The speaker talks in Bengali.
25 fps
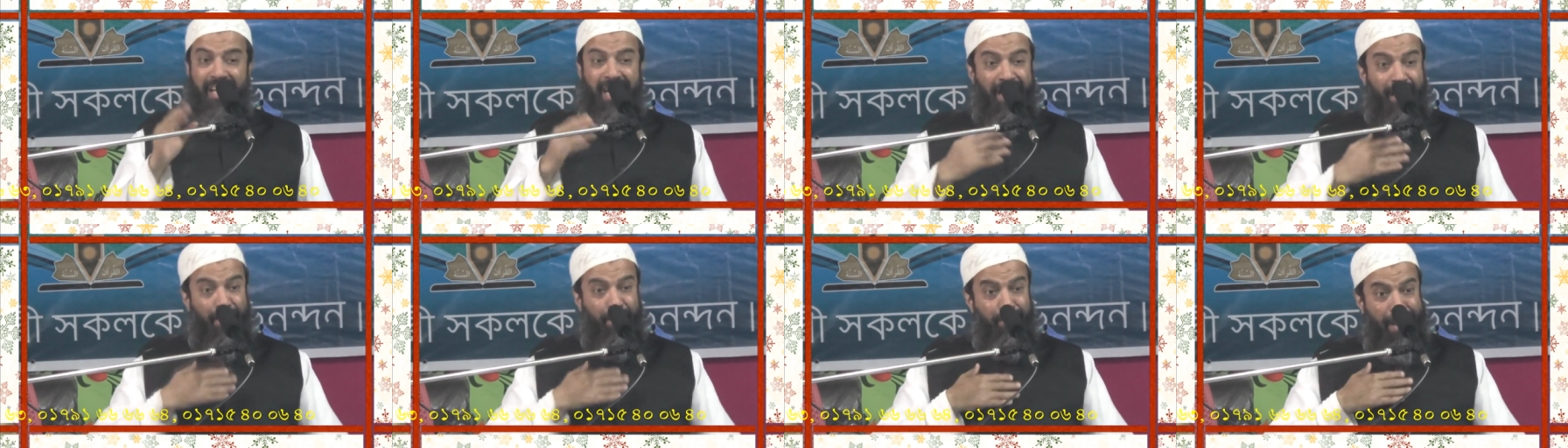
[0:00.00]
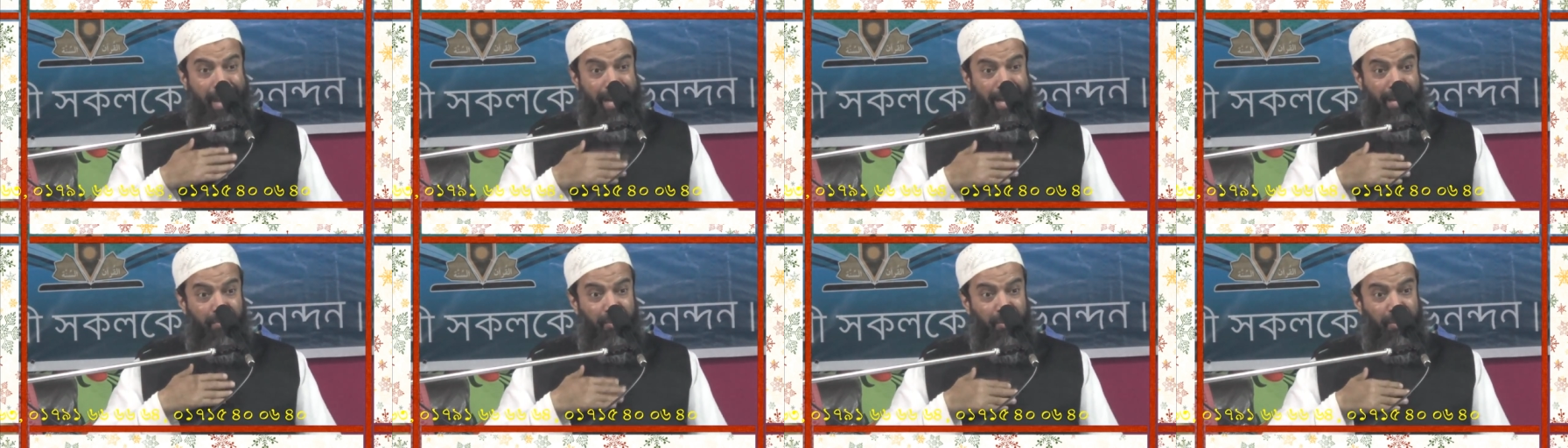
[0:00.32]
এটা
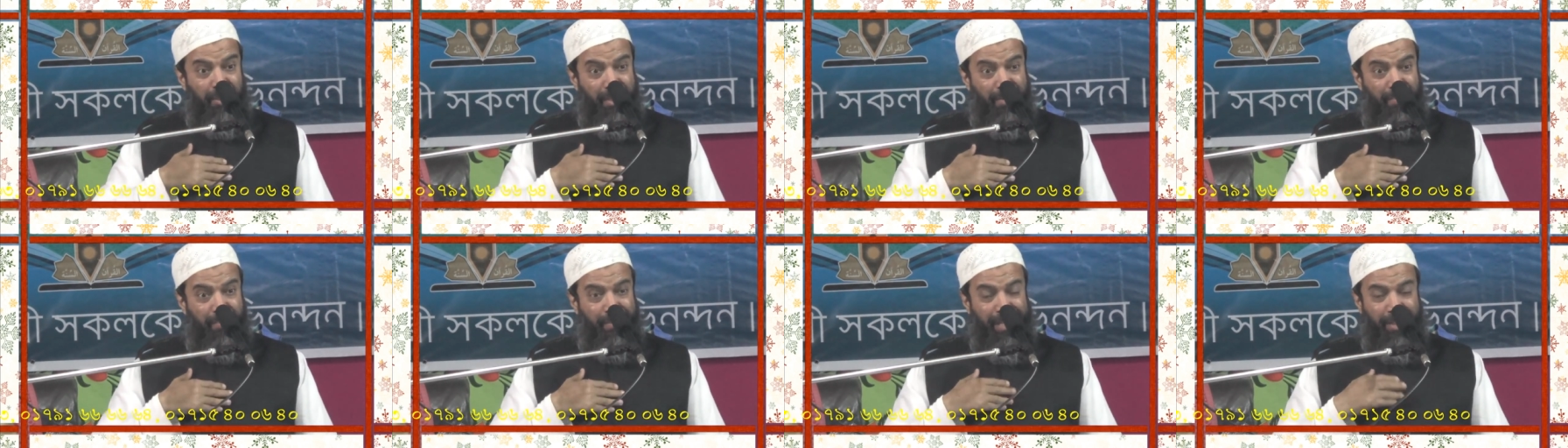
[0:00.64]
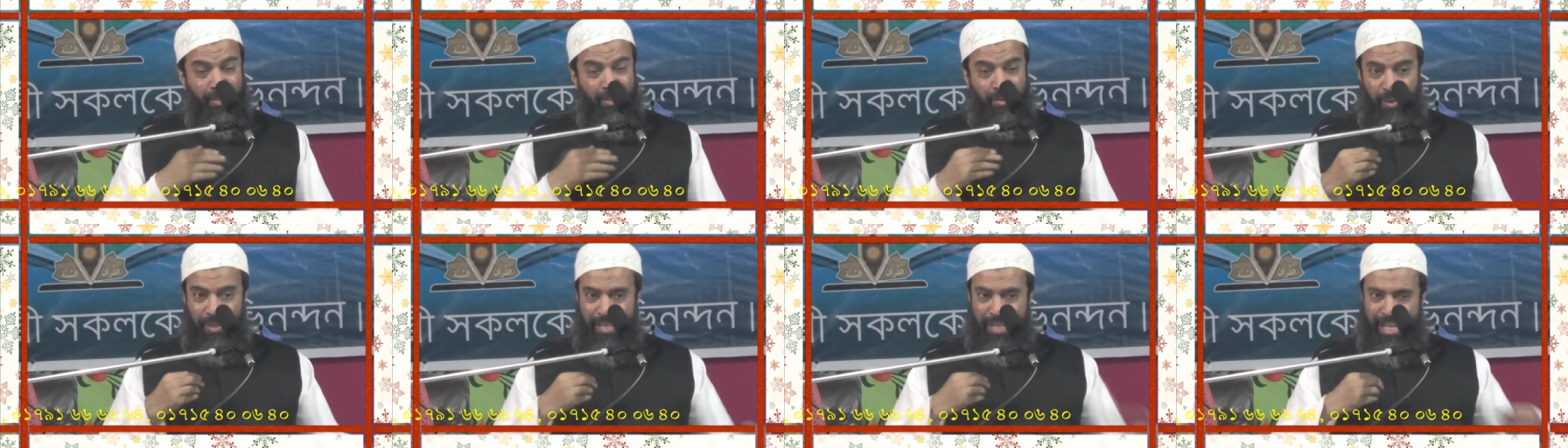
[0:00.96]
মারেফতের
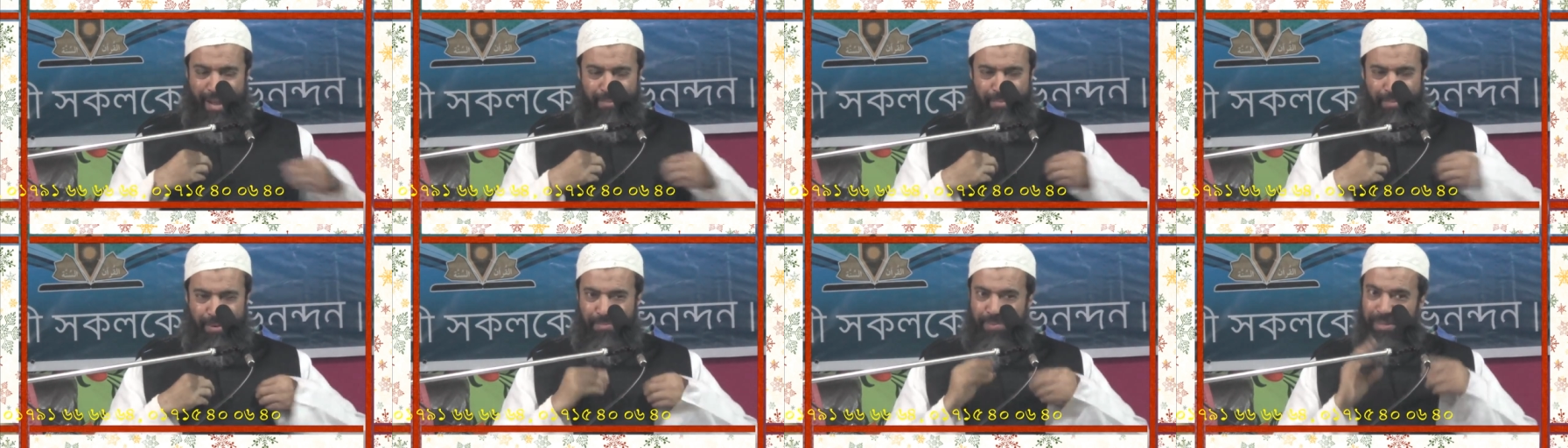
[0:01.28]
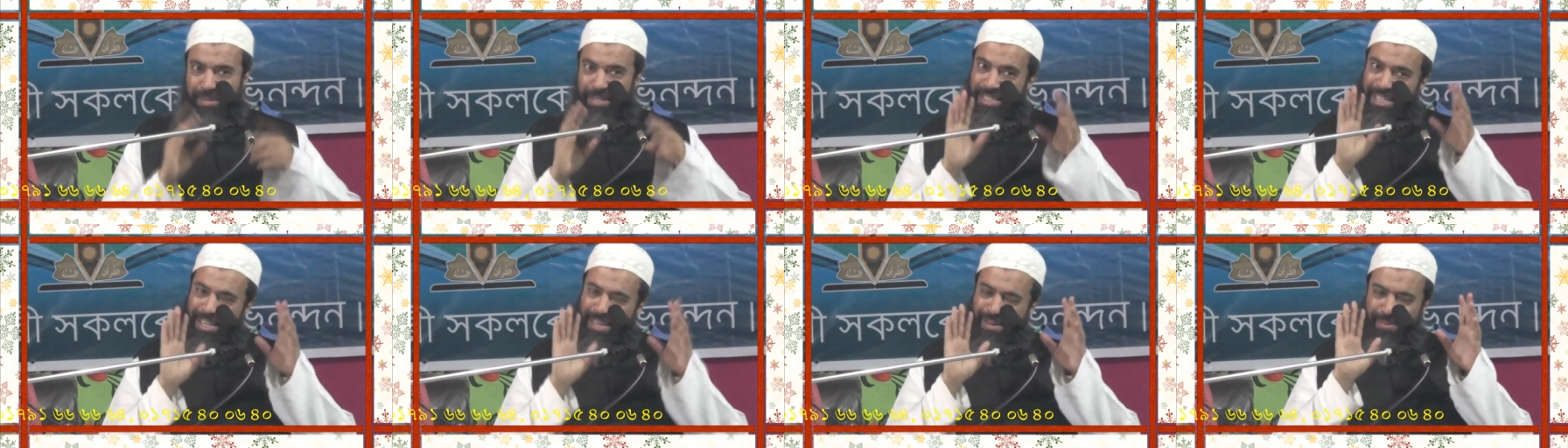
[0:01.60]
ভেদ কথা আমরা
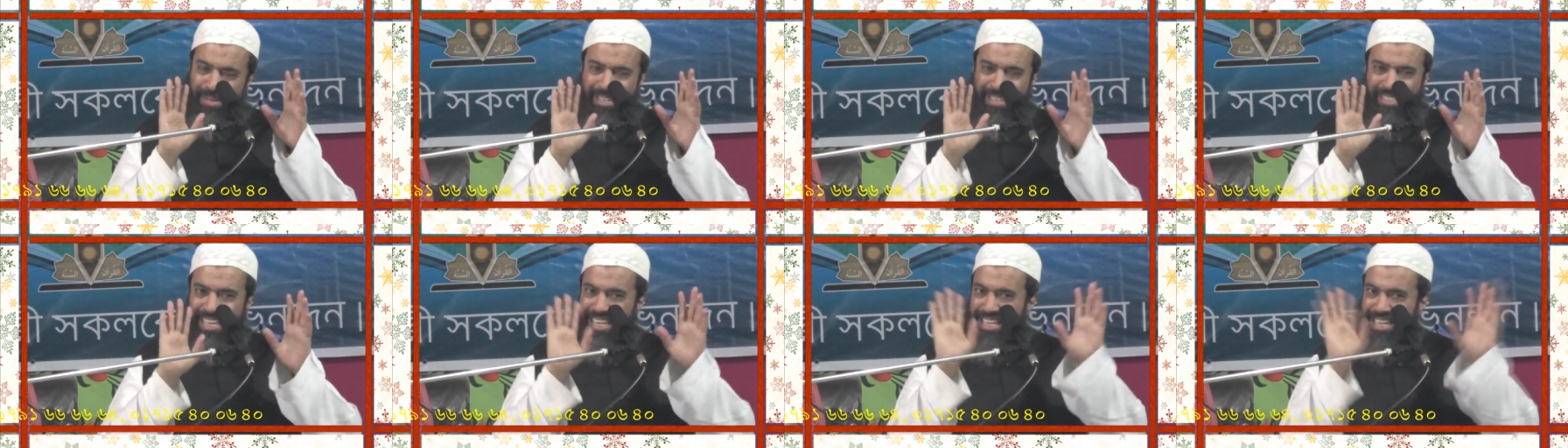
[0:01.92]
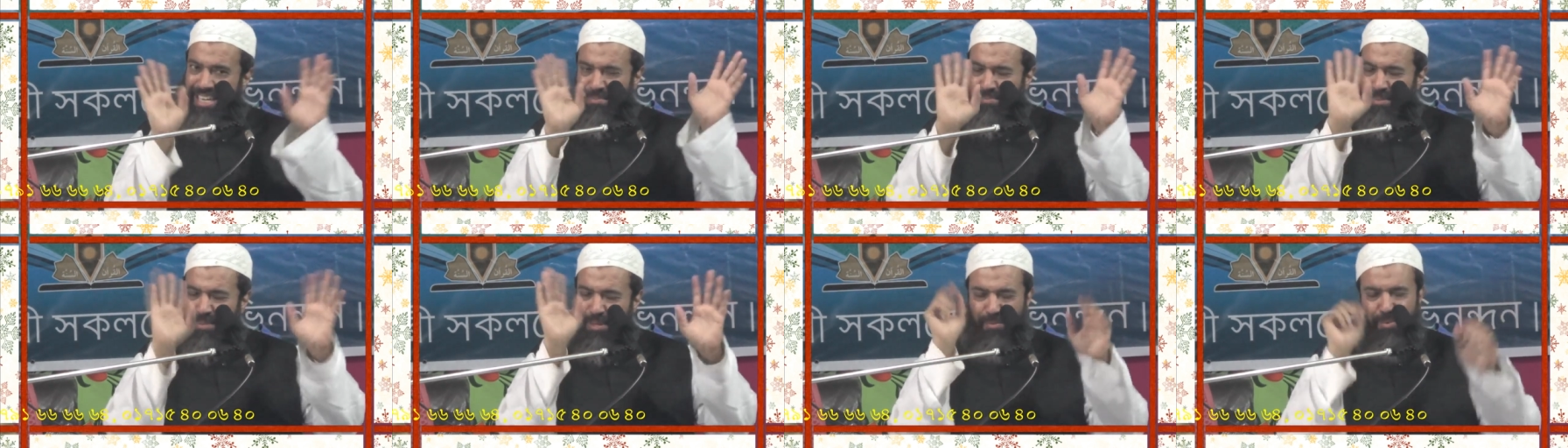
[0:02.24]
পিসেবরা জানি
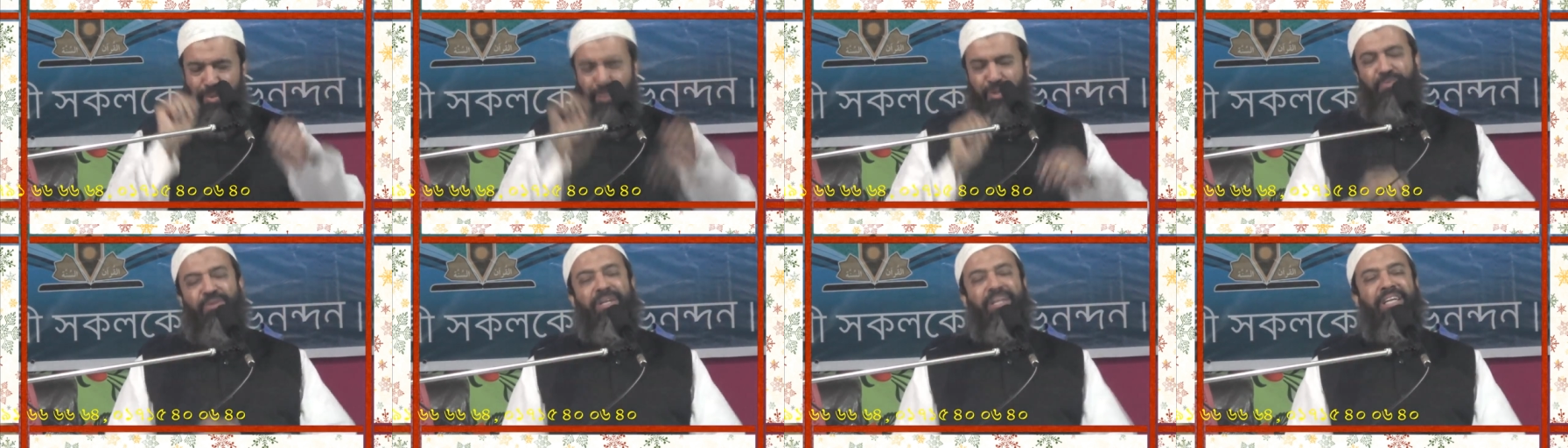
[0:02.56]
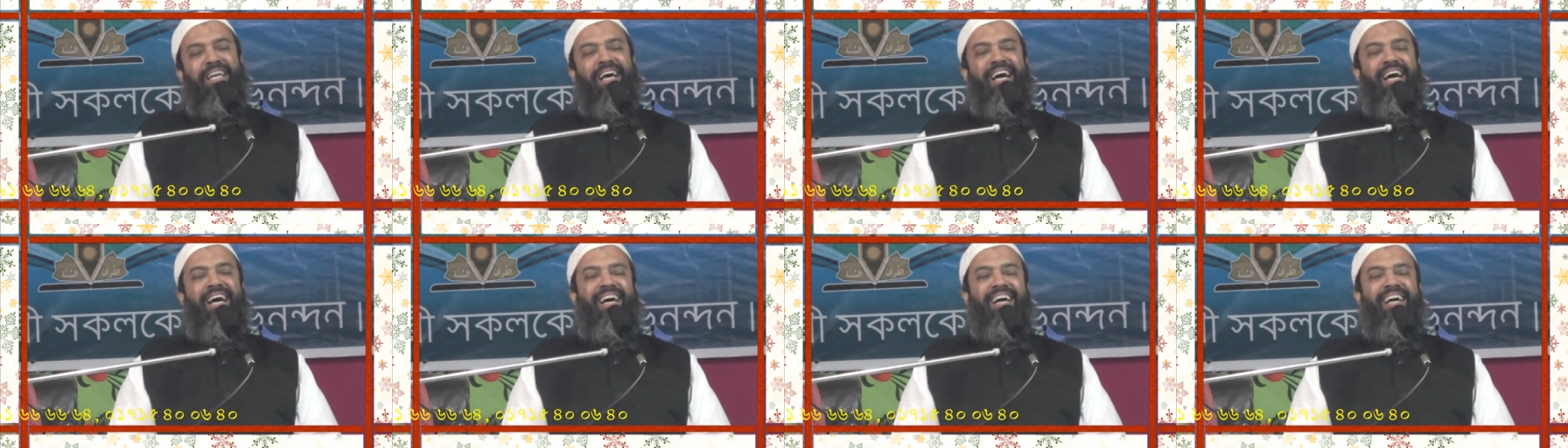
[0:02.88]
আপনারা বুঝবেন
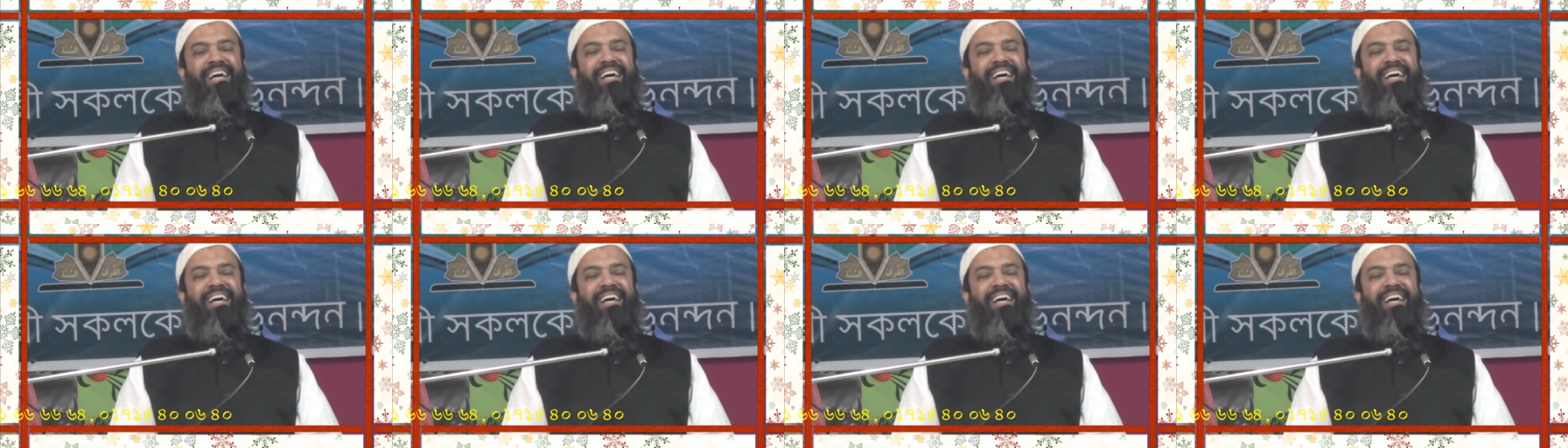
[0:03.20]
না